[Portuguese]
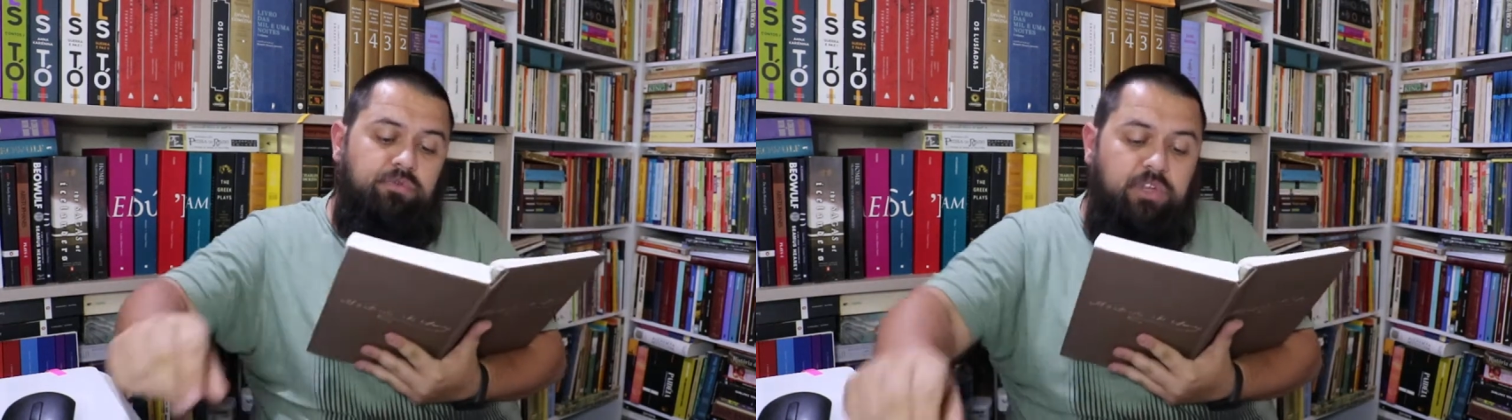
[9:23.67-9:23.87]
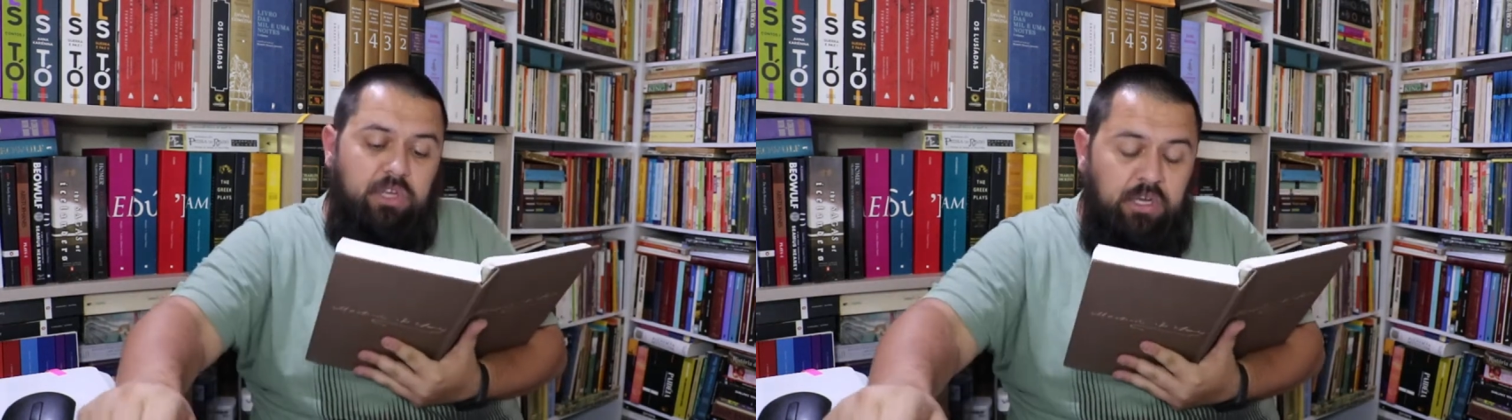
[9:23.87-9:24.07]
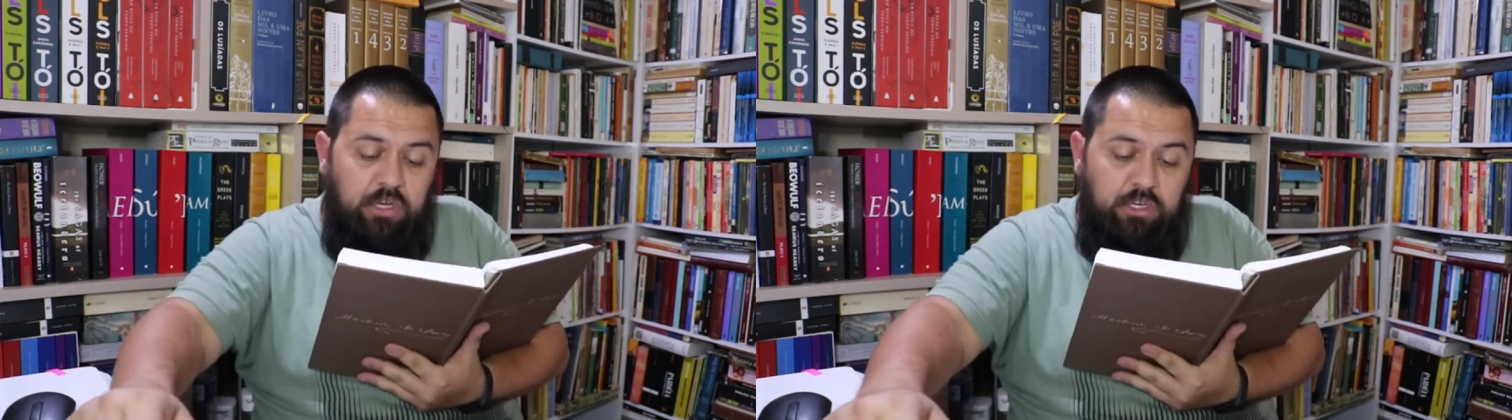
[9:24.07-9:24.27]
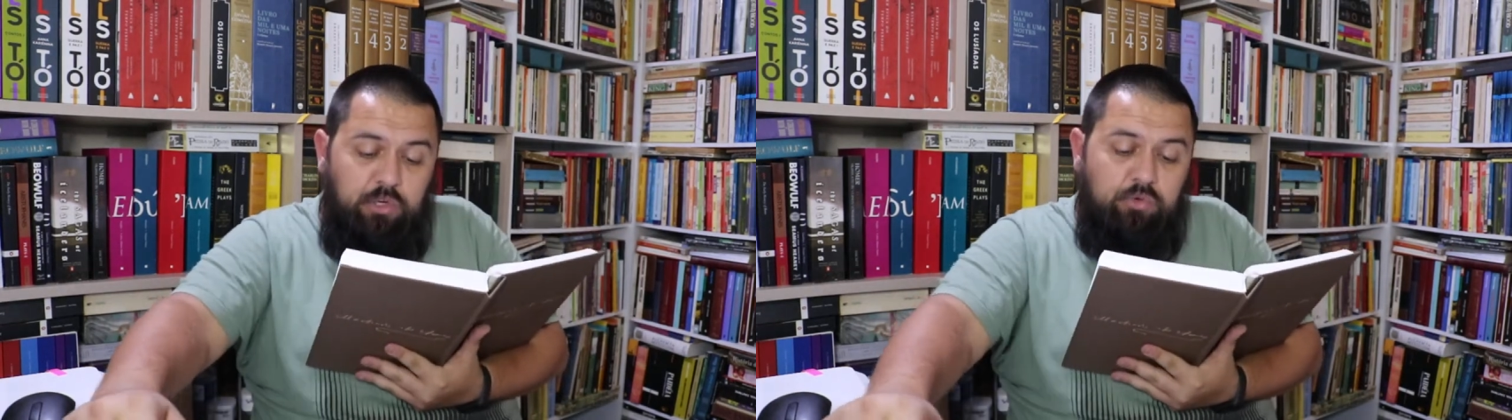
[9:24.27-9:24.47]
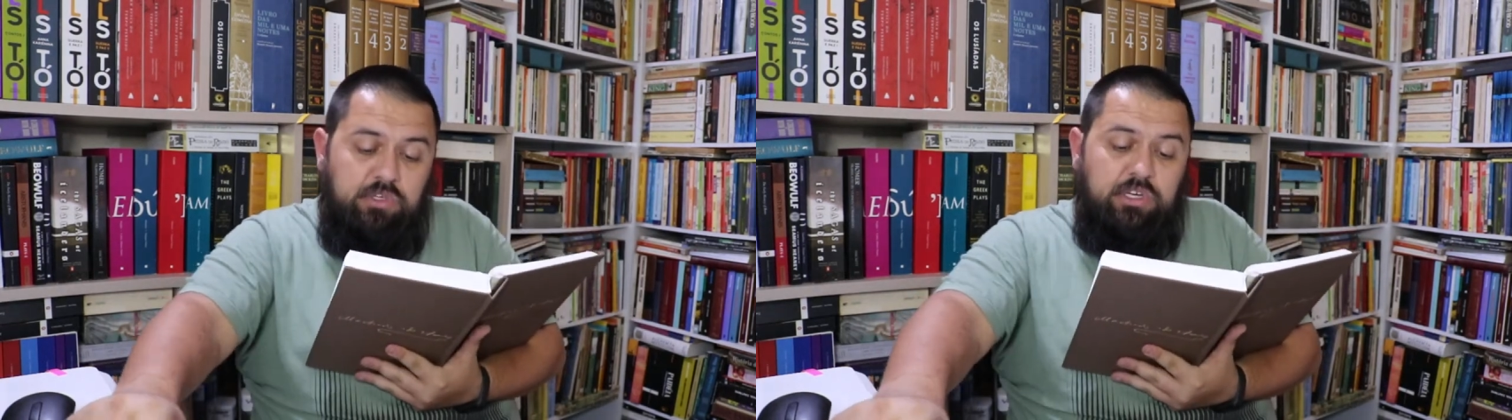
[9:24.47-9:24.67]
vi
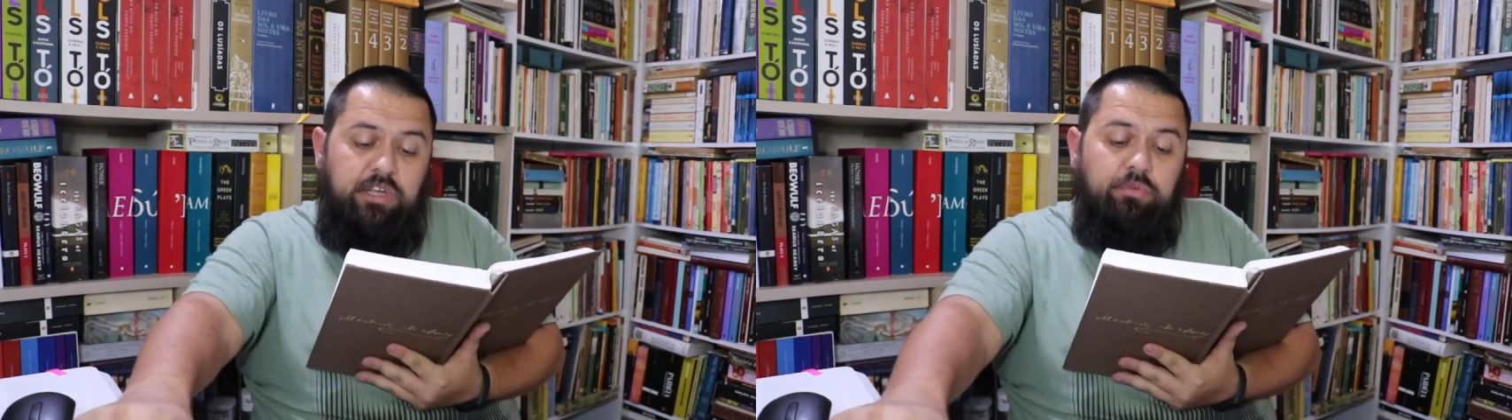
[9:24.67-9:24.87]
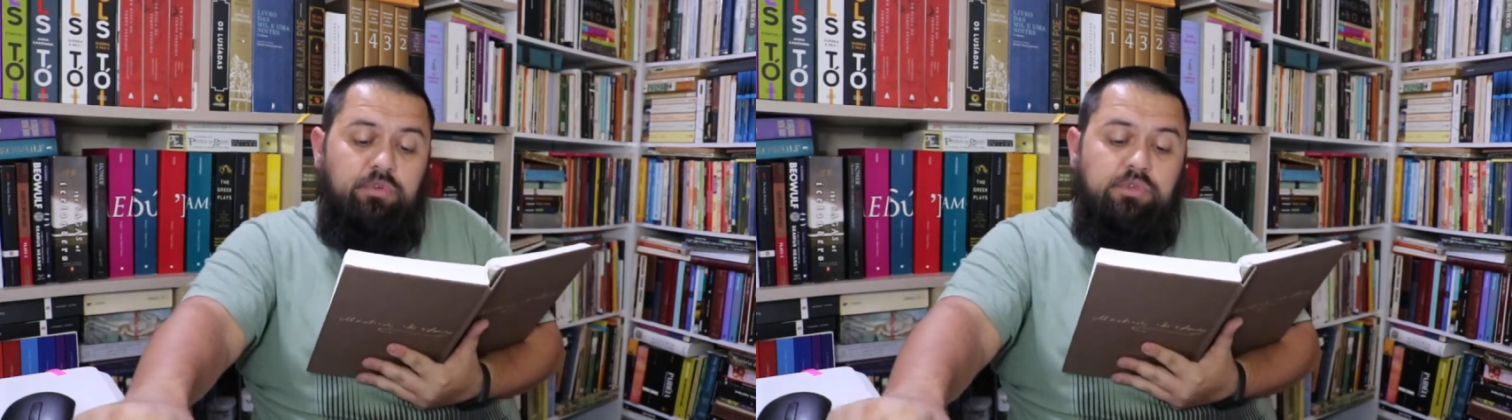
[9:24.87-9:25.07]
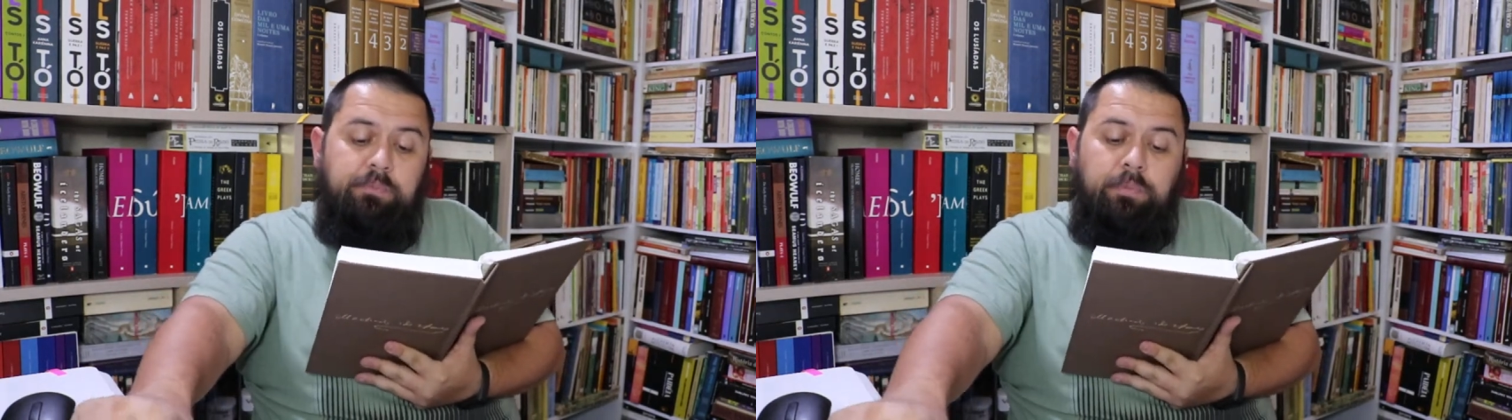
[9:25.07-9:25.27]
que os livros